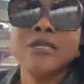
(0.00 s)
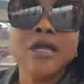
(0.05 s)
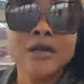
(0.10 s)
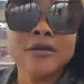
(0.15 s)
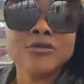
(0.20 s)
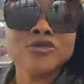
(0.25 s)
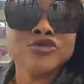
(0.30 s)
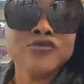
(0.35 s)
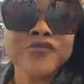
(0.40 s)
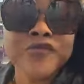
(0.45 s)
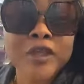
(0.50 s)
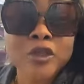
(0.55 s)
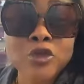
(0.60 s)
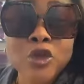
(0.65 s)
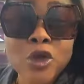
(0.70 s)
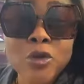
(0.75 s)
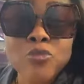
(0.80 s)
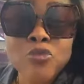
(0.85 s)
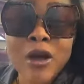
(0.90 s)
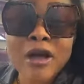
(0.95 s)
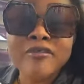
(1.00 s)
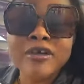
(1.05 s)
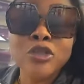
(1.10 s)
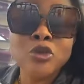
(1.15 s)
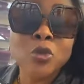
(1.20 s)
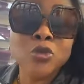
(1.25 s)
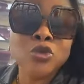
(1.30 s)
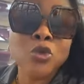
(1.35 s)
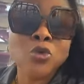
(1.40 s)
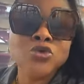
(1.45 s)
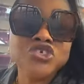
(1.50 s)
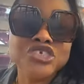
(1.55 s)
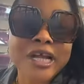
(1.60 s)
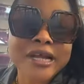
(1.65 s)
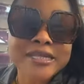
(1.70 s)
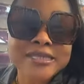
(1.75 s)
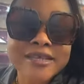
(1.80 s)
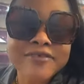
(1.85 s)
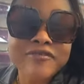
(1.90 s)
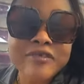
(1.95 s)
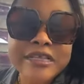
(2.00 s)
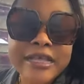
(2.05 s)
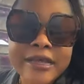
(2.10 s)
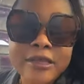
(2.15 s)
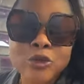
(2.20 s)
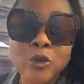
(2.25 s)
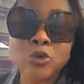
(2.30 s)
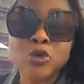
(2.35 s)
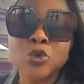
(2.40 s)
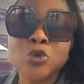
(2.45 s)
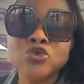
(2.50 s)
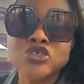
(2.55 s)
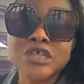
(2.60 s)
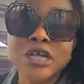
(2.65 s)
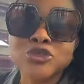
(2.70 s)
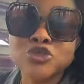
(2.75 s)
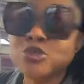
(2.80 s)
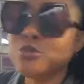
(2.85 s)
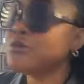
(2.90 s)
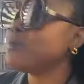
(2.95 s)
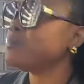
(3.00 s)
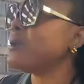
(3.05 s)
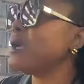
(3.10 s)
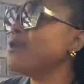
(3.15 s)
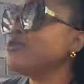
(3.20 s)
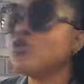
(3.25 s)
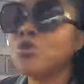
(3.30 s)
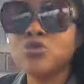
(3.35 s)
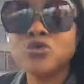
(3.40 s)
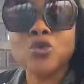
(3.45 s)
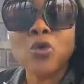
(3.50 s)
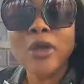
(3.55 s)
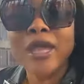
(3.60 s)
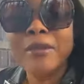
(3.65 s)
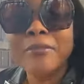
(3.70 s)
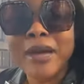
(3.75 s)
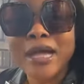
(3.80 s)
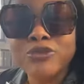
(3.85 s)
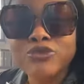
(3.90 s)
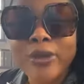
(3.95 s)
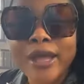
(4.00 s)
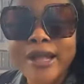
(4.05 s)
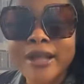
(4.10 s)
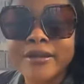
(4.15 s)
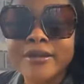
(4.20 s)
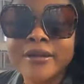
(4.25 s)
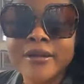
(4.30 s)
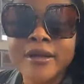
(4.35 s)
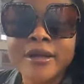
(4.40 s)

dès que tu fais deux mois avec tonton Jacques, c'est fini avec tonton Jacques, tu prends tonton Emmanuel.